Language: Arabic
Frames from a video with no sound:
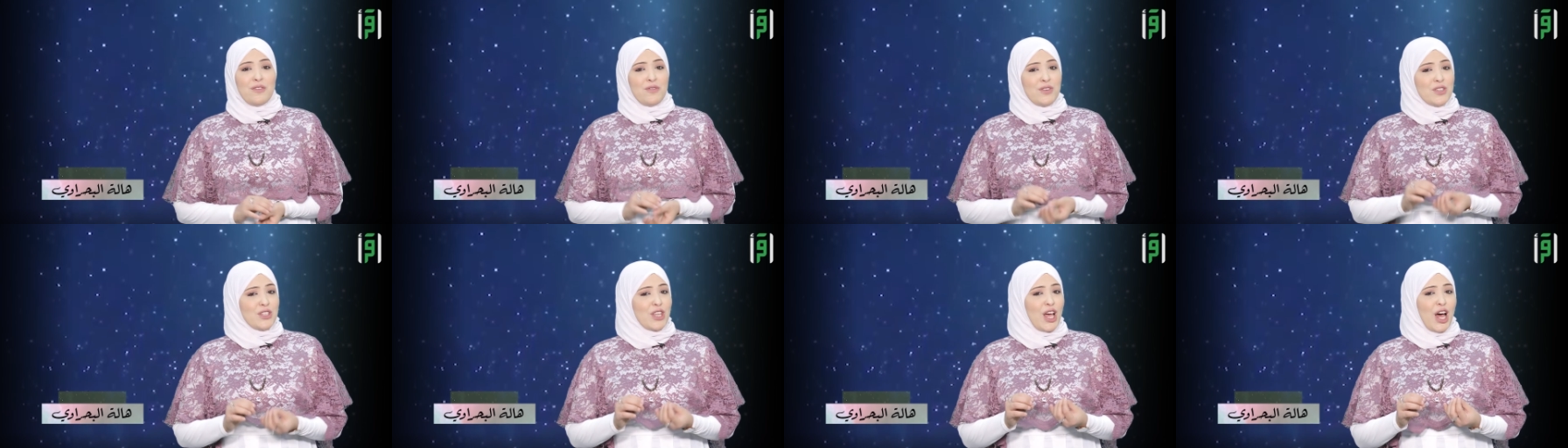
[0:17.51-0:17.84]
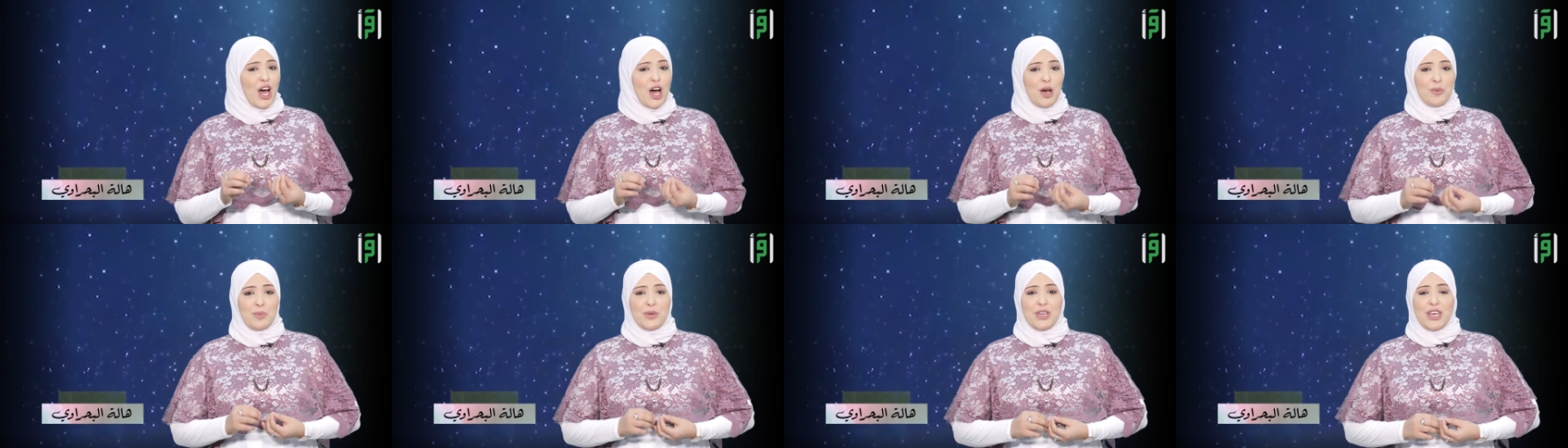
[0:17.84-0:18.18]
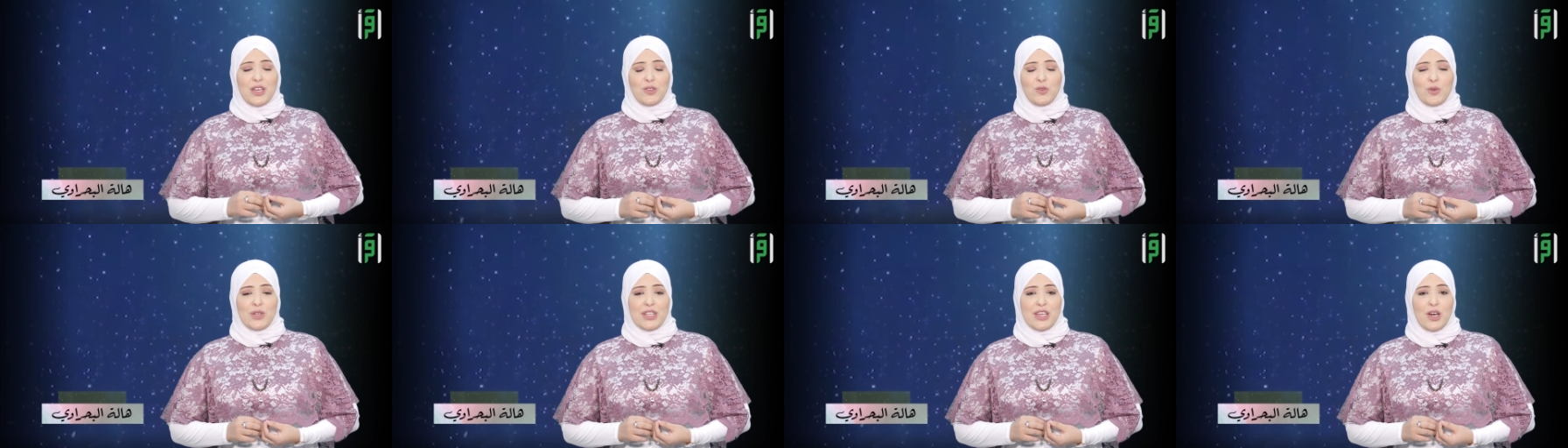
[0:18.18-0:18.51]

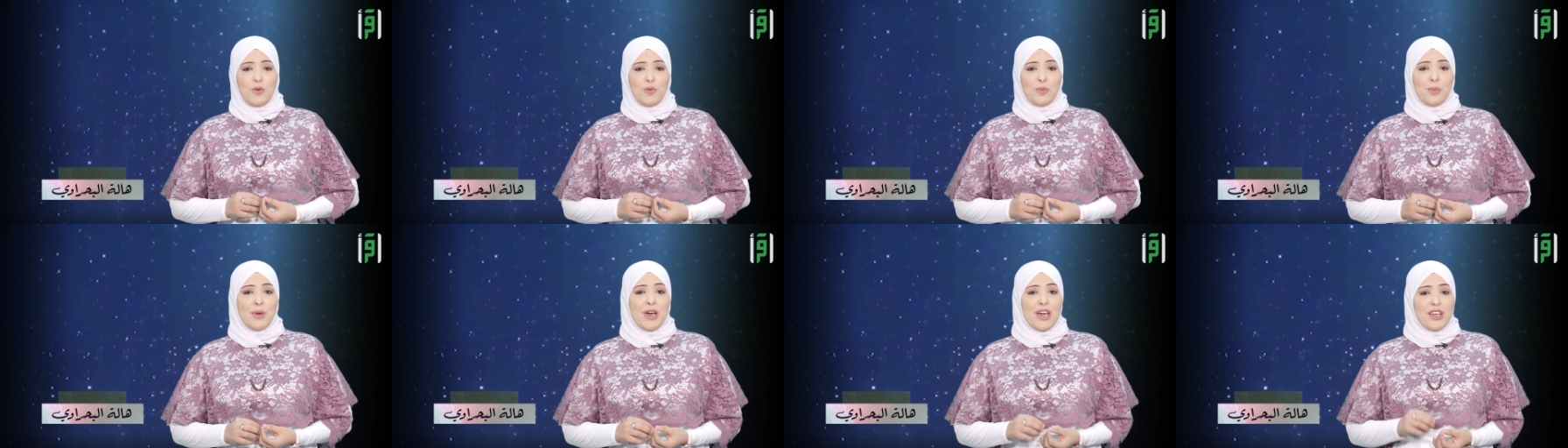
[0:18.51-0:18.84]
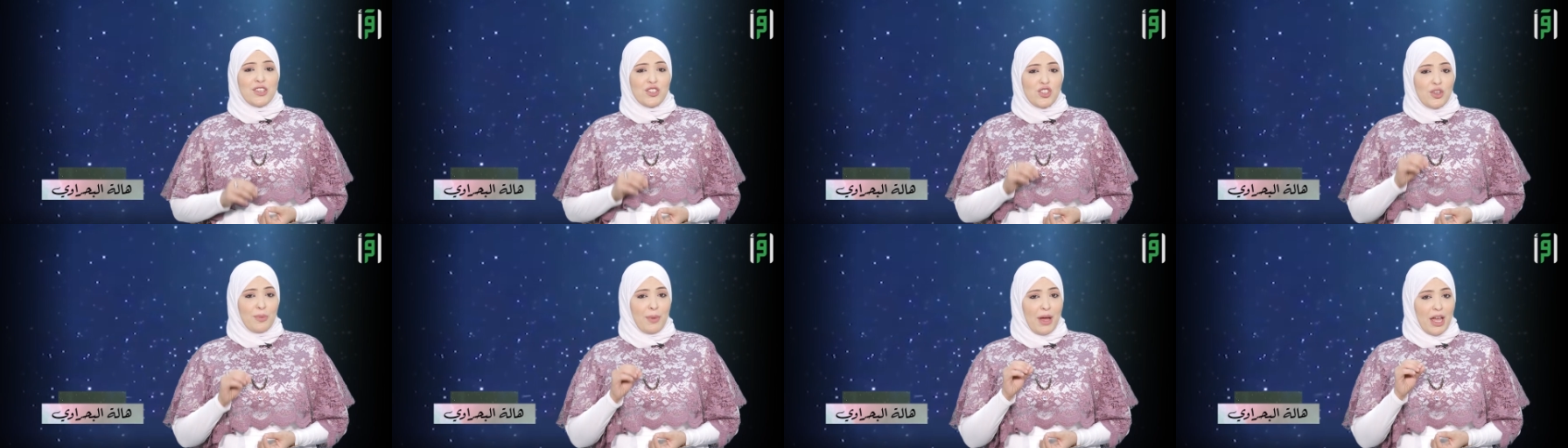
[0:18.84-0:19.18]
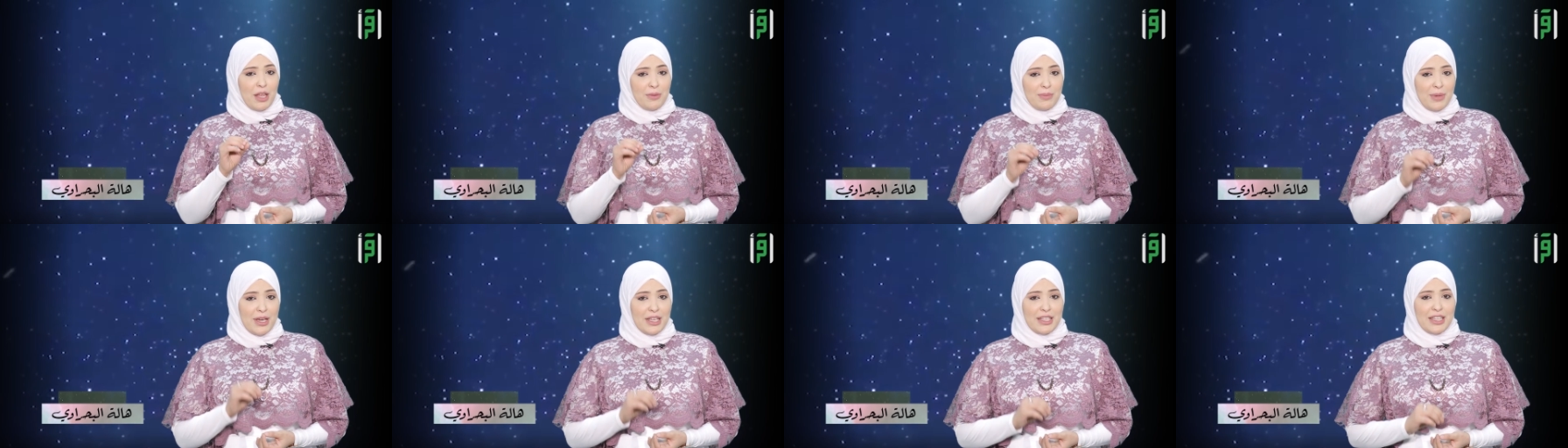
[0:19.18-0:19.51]
فصحابية اليوم
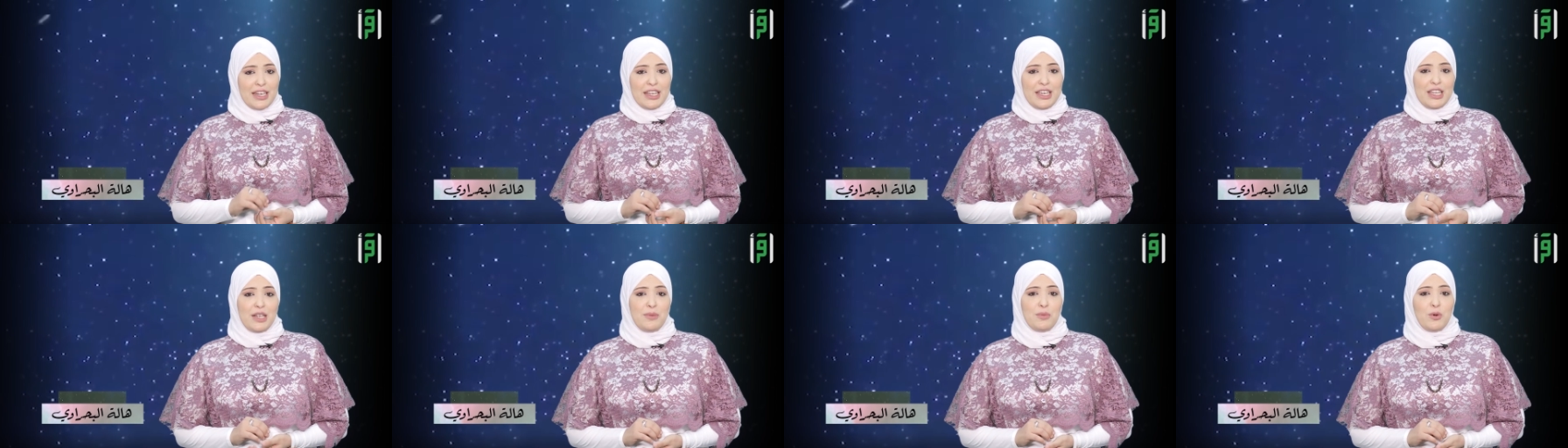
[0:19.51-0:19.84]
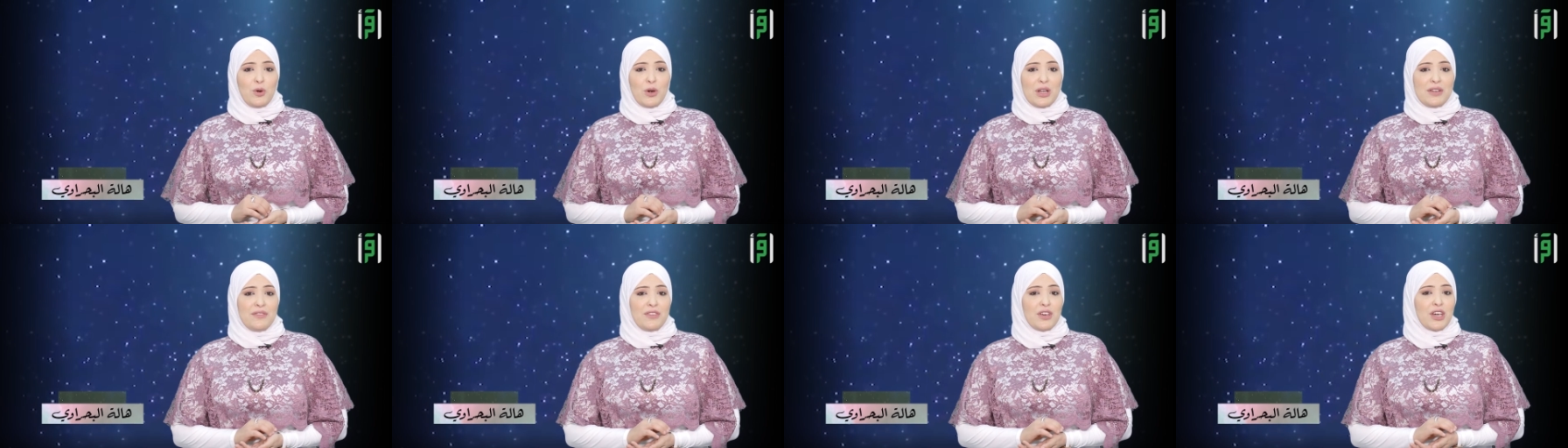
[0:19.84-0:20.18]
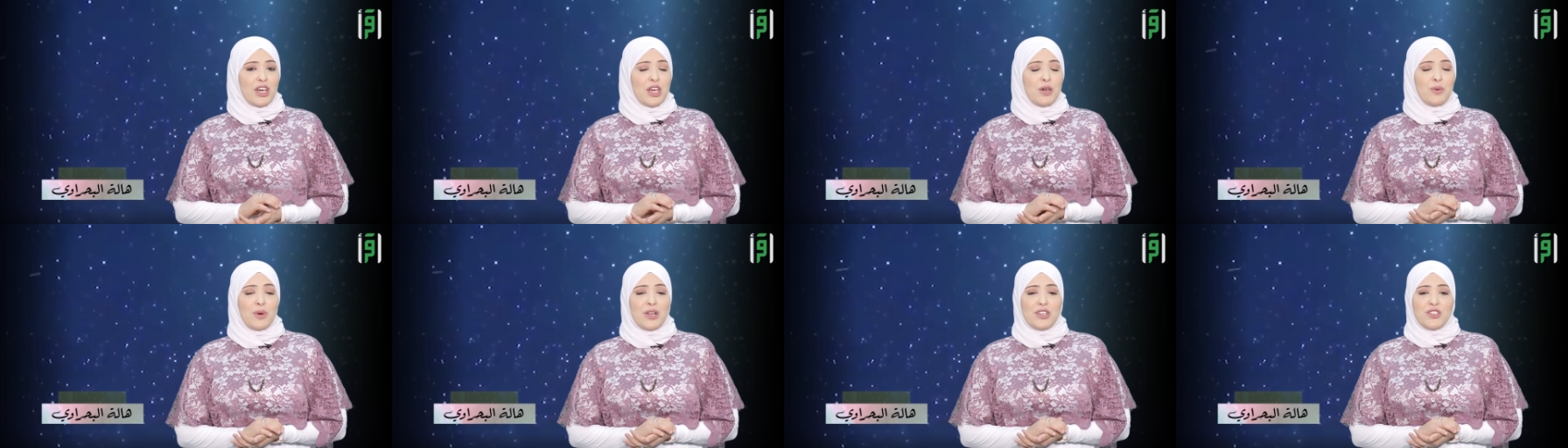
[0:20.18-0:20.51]
جمعت بين العلم
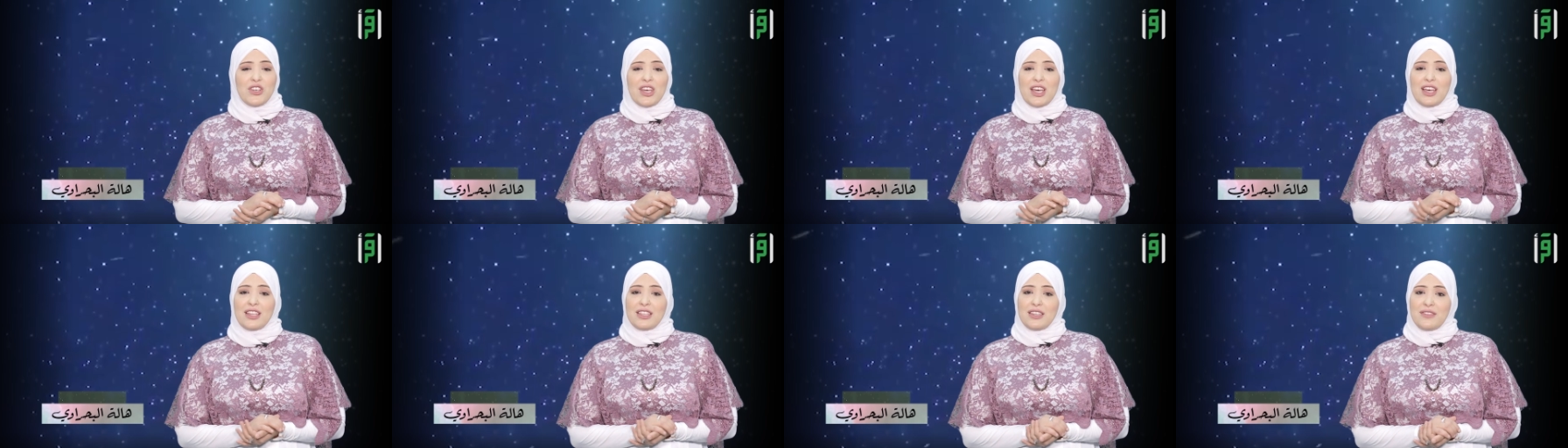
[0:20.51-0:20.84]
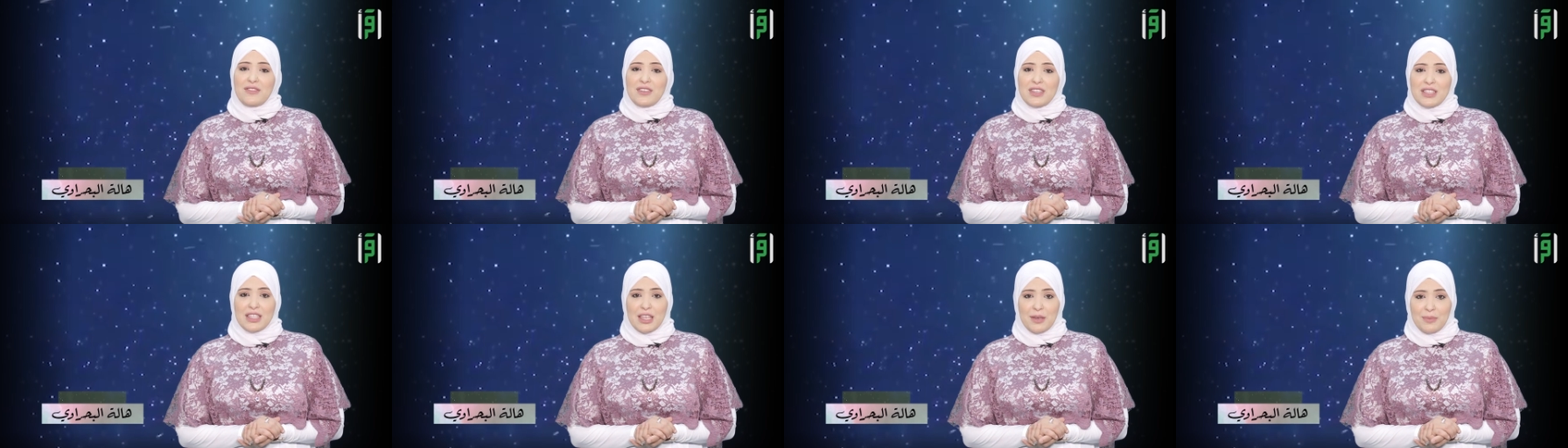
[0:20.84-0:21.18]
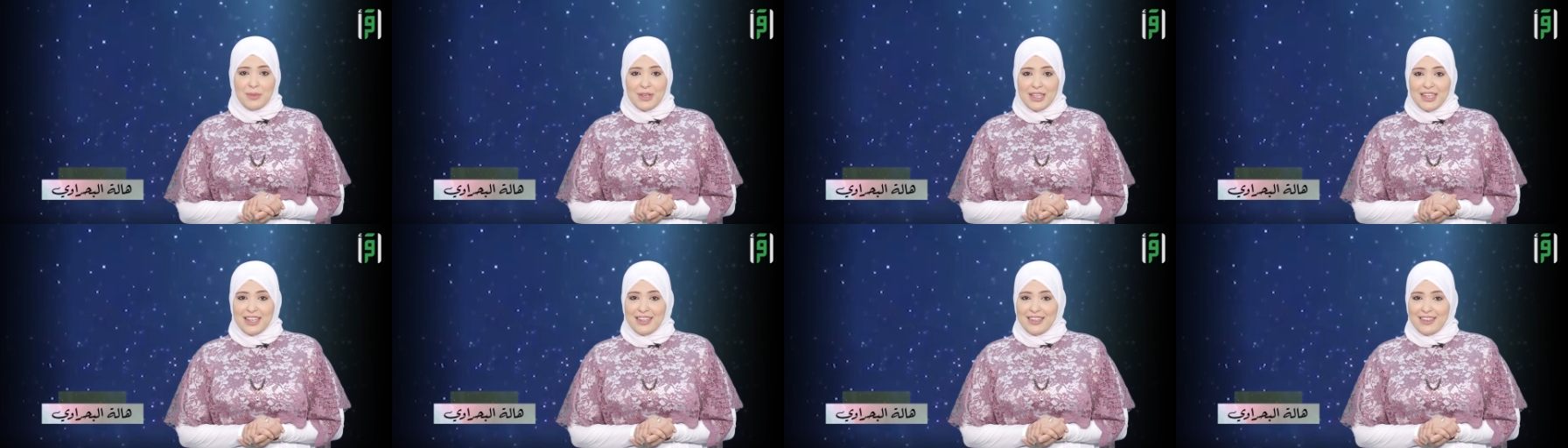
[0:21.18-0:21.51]
والفقه والجهاد في
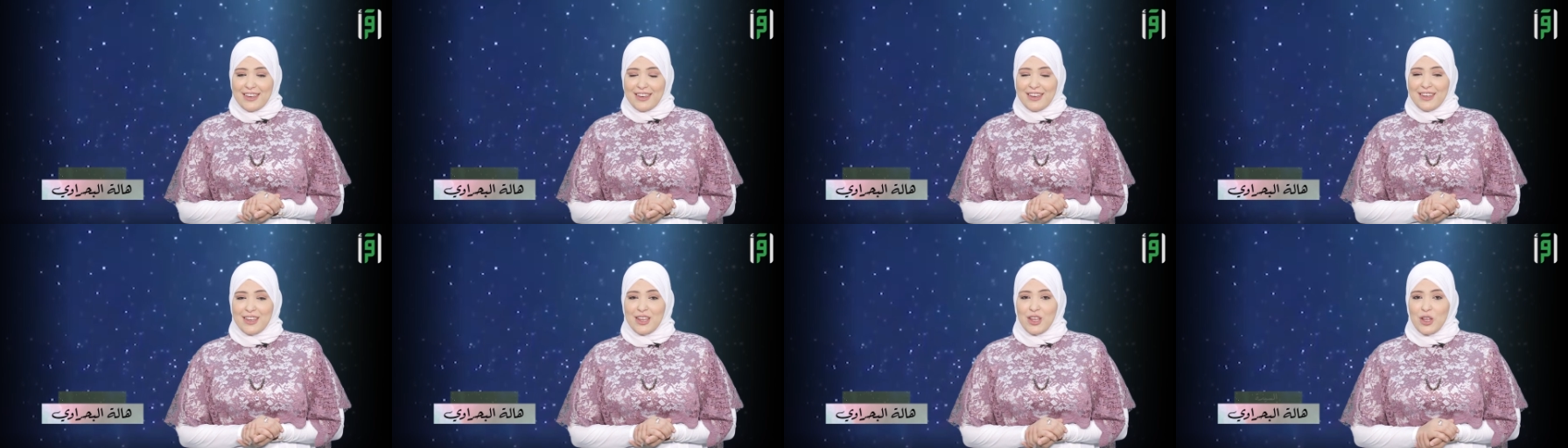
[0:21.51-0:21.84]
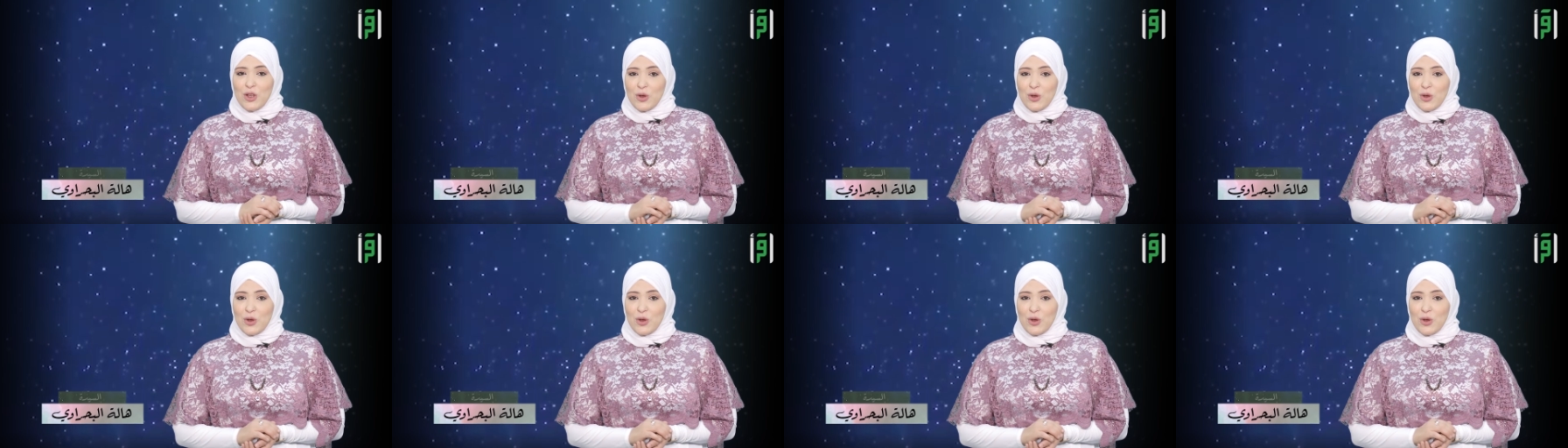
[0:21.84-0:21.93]
سبيل الله